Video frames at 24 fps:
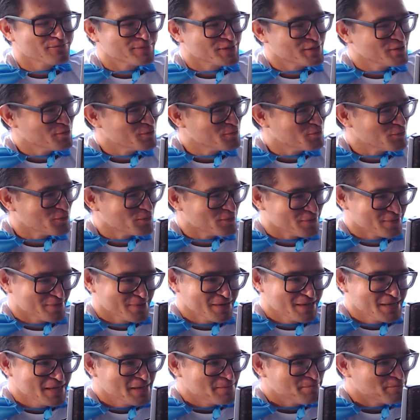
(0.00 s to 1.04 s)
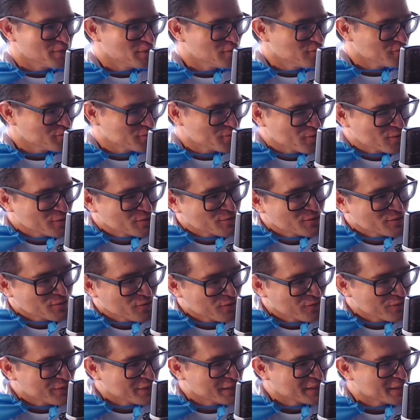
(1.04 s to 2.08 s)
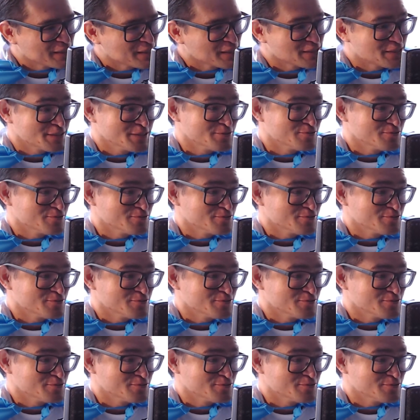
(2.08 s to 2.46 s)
pelo, pelos nossos governantes.